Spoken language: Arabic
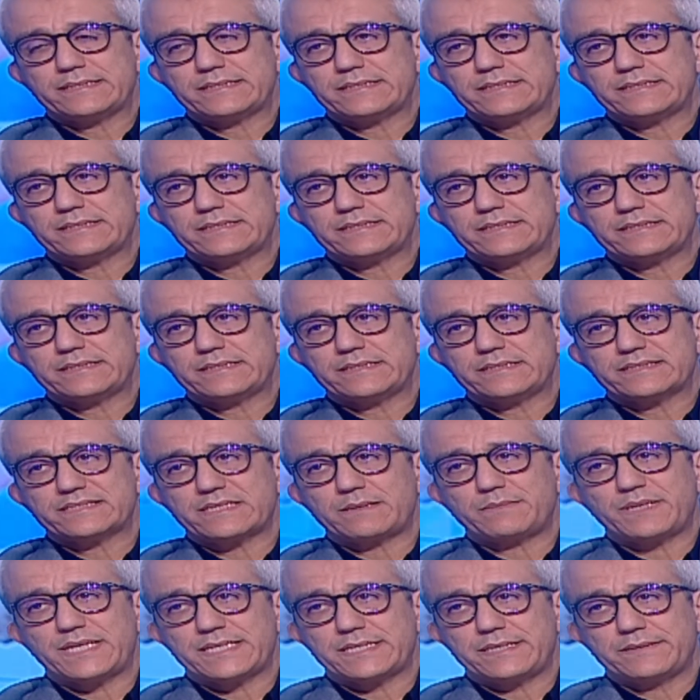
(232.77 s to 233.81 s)
آه،
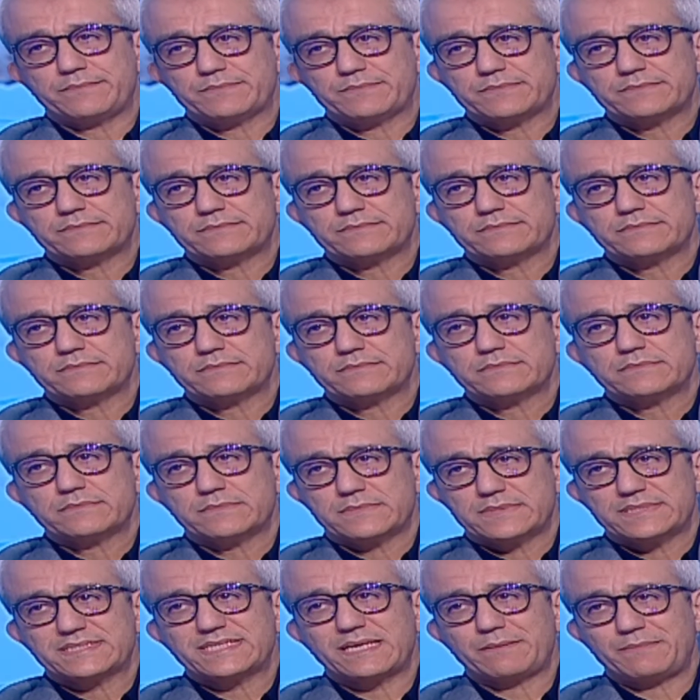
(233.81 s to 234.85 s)
سبع ايام سبع
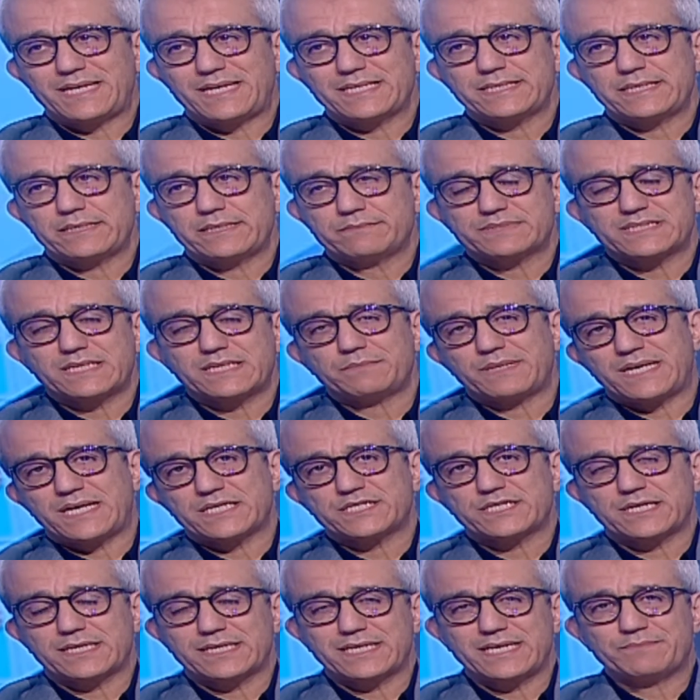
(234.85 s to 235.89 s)
ايام سبع ايام سبع
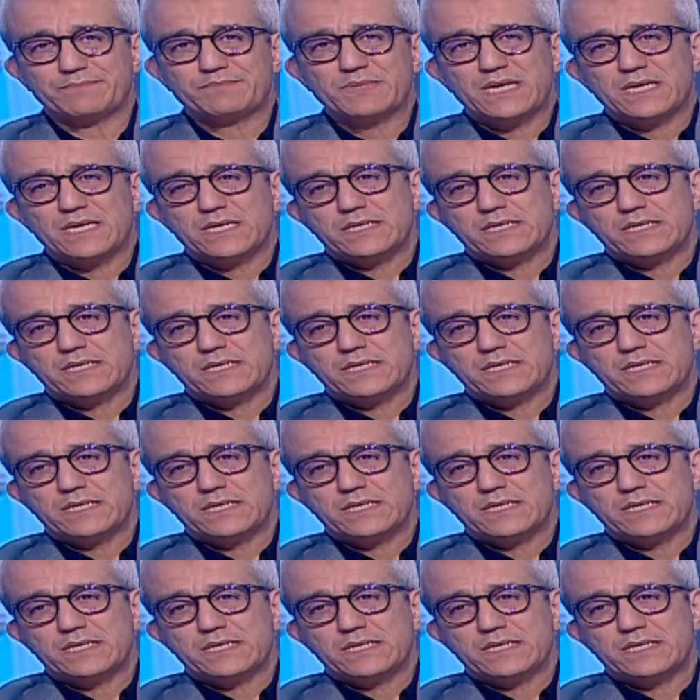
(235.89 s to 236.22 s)
عشر ايام